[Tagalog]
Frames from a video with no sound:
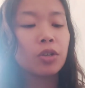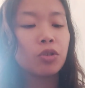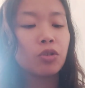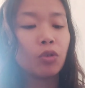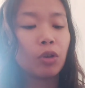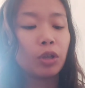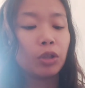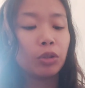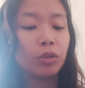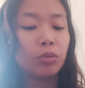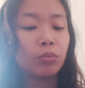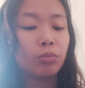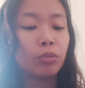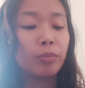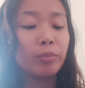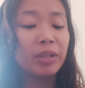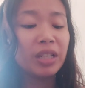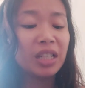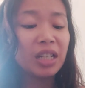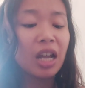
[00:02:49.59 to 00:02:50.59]
So, et, eh,
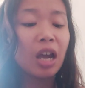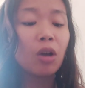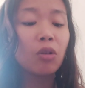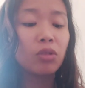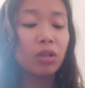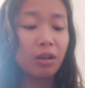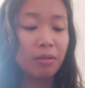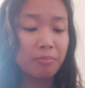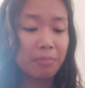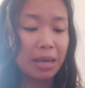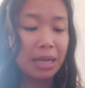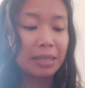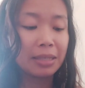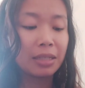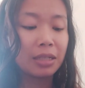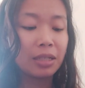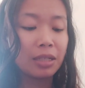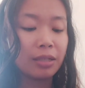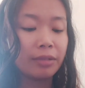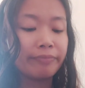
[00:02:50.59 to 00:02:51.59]
bumili na ako ng
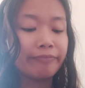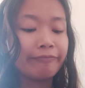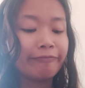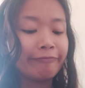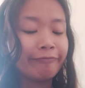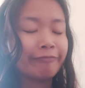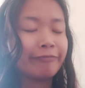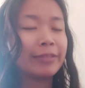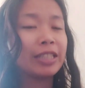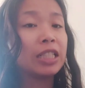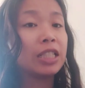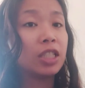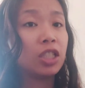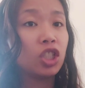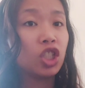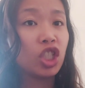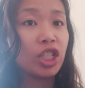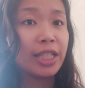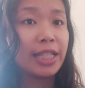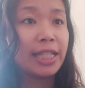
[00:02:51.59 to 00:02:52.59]
mask.
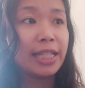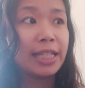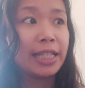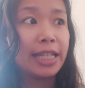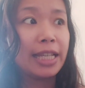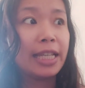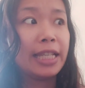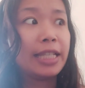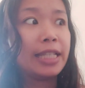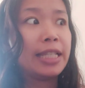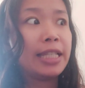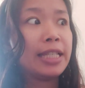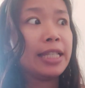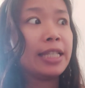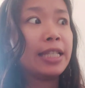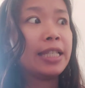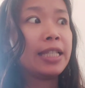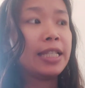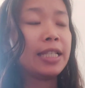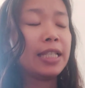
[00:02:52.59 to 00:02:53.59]
Just in
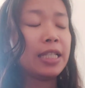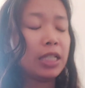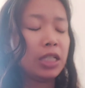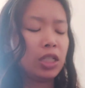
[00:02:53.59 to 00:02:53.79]
case.